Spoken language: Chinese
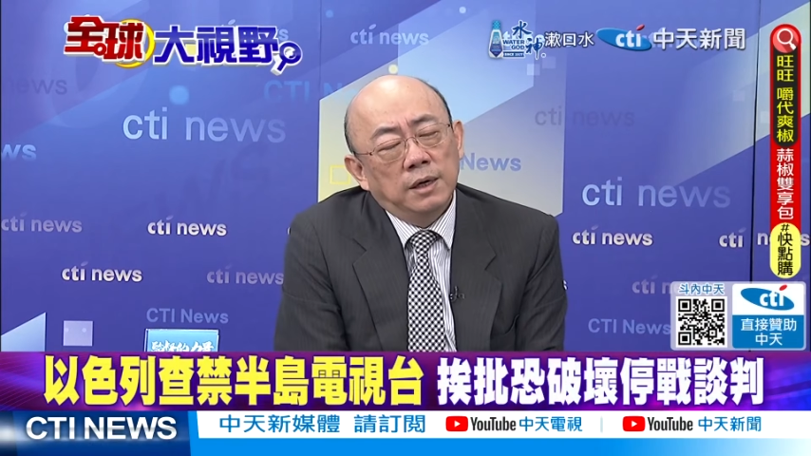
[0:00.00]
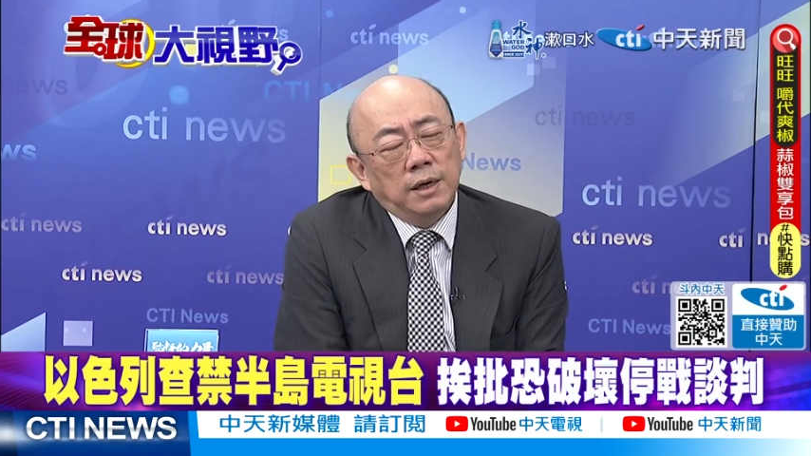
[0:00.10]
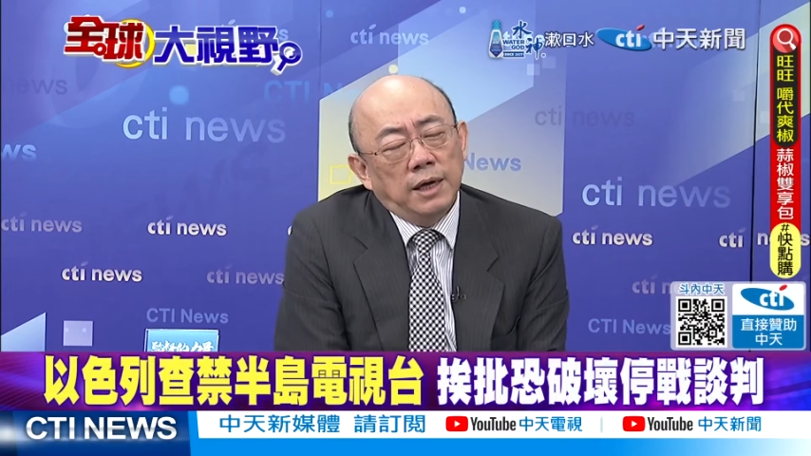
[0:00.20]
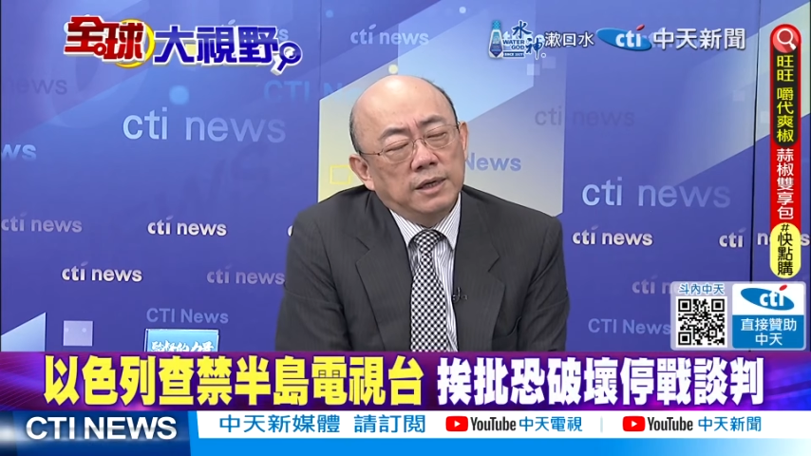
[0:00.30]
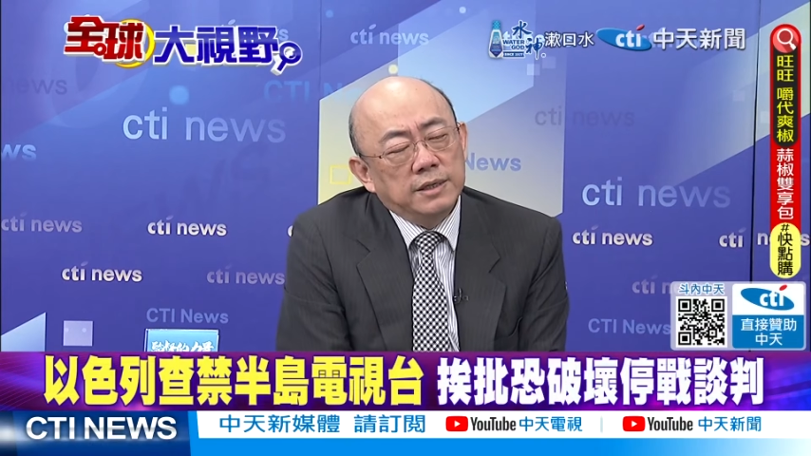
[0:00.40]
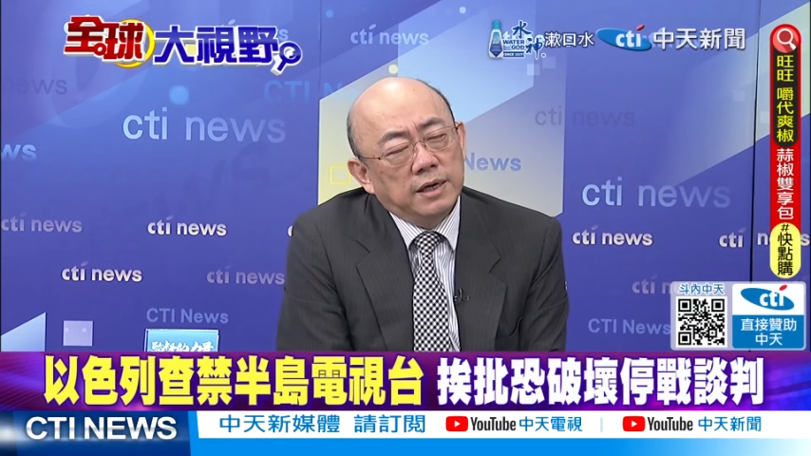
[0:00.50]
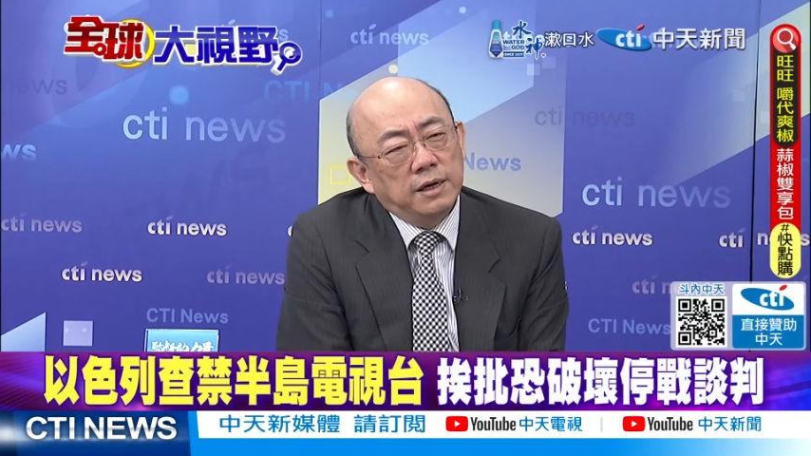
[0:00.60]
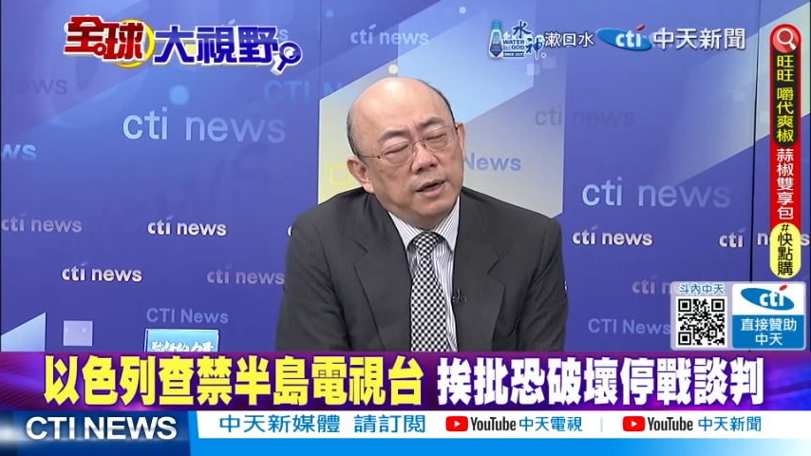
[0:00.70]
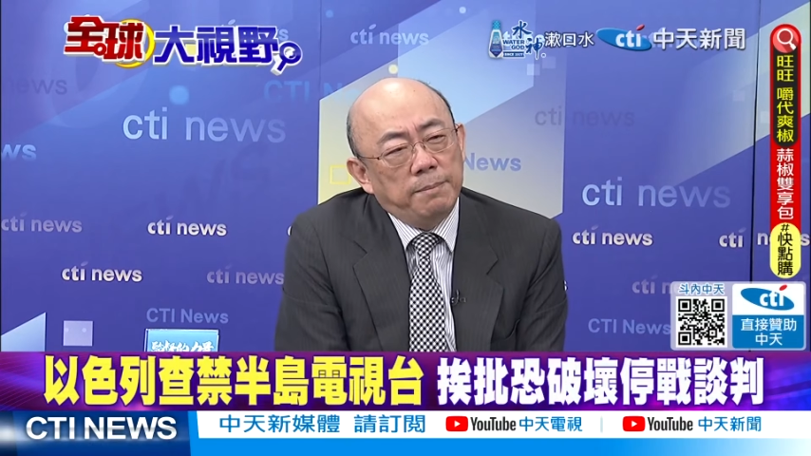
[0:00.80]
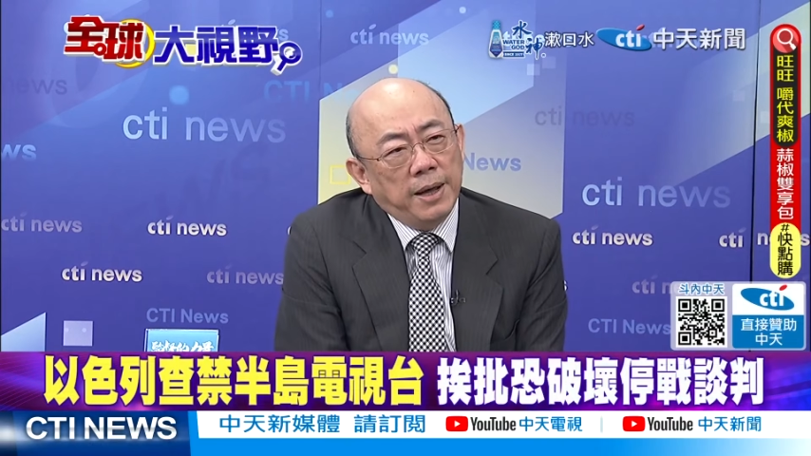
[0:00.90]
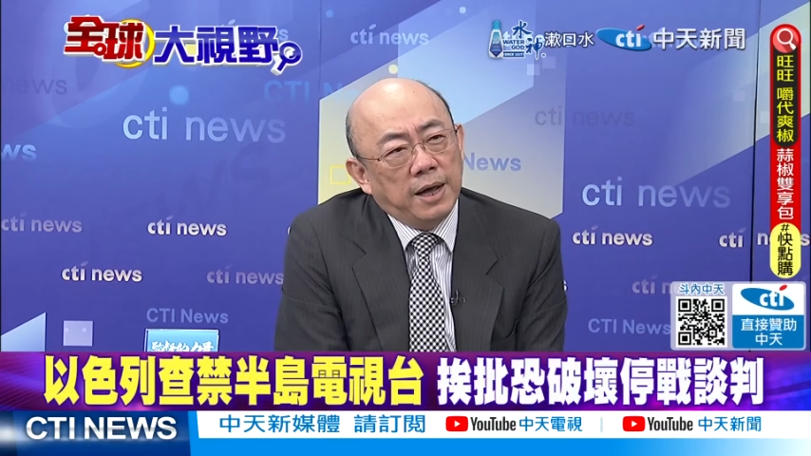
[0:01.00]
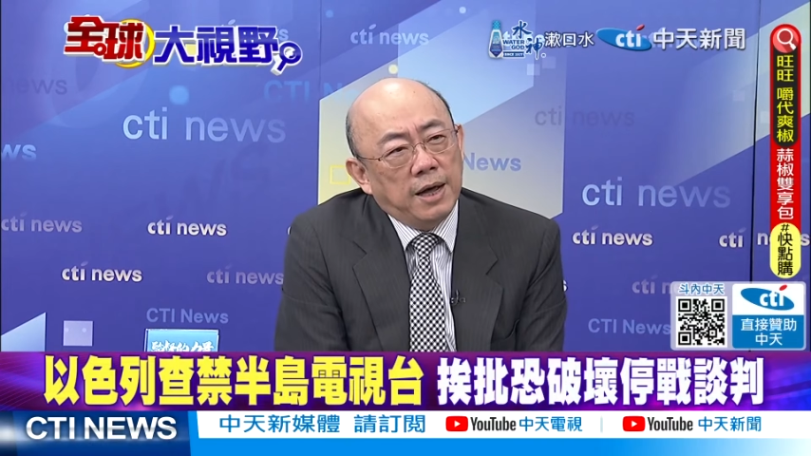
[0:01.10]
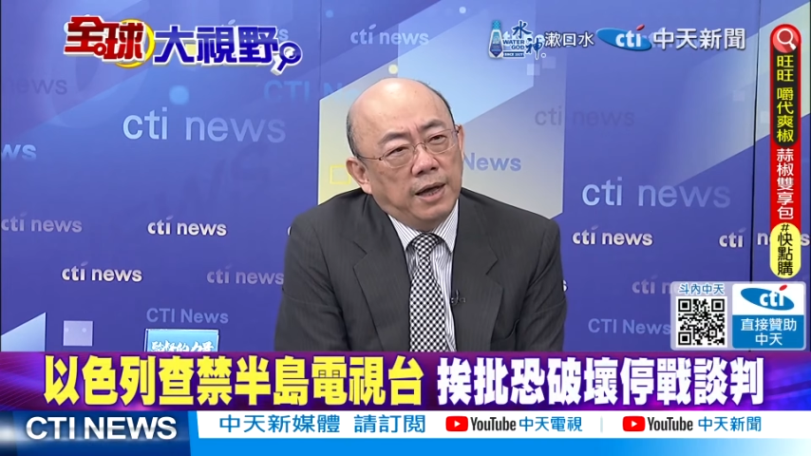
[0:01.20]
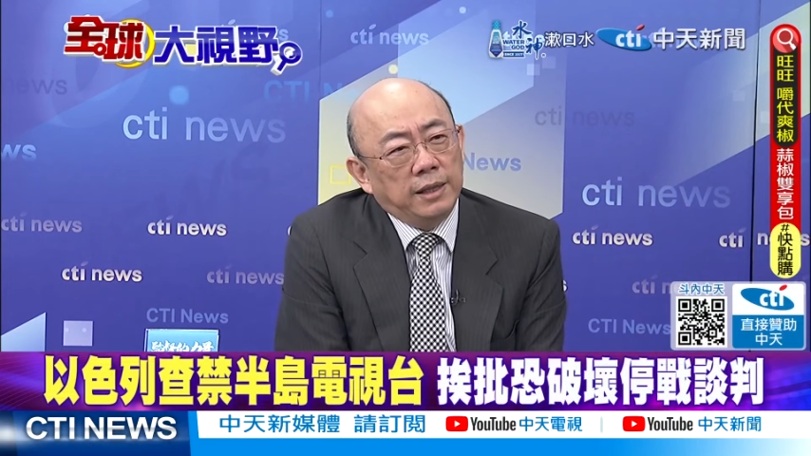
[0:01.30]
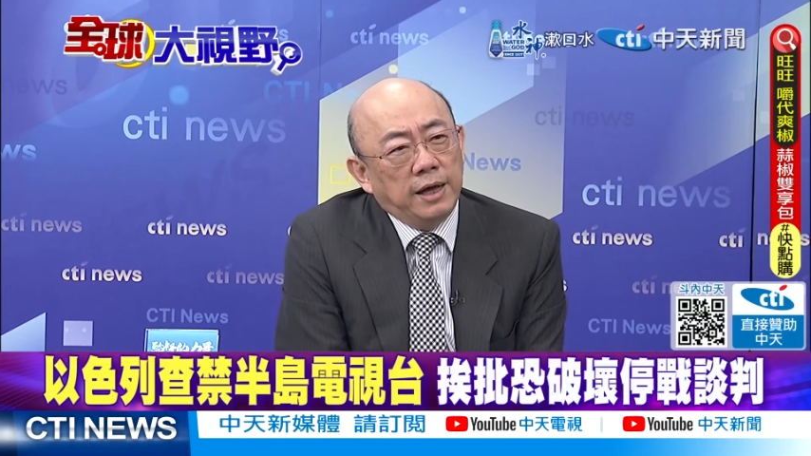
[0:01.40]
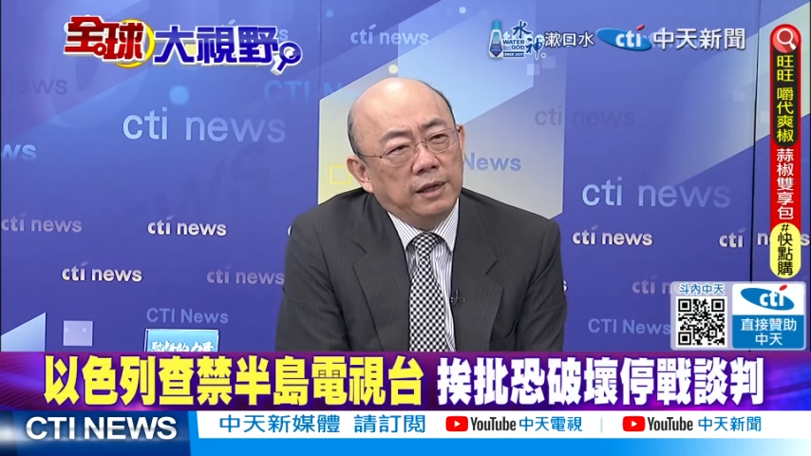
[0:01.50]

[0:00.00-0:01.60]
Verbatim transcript: 那以色列把卡达